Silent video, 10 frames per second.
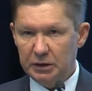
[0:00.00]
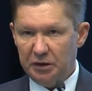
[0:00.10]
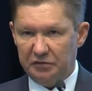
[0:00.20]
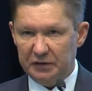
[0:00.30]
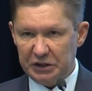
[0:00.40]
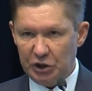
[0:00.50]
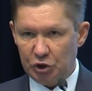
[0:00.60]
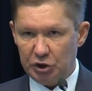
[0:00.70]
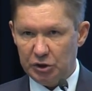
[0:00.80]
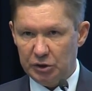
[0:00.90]
В
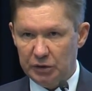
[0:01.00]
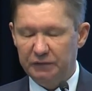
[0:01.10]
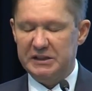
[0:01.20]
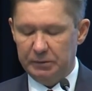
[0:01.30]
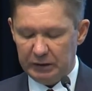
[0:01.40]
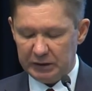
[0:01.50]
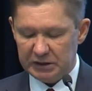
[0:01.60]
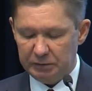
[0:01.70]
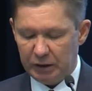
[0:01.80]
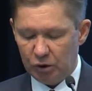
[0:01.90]

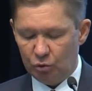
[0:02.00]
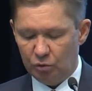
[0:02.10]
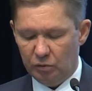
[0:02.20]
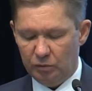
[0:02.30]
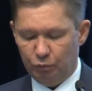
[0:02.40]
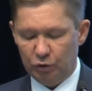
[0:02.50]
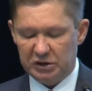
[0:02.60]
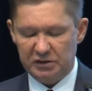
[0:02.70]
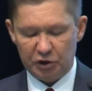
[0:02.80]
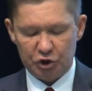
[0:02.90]
2018 году
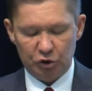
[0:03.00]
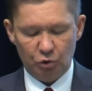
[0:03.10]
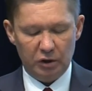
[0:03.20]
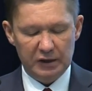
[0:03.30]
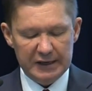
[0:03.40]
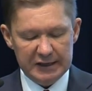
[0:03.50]
будет завершено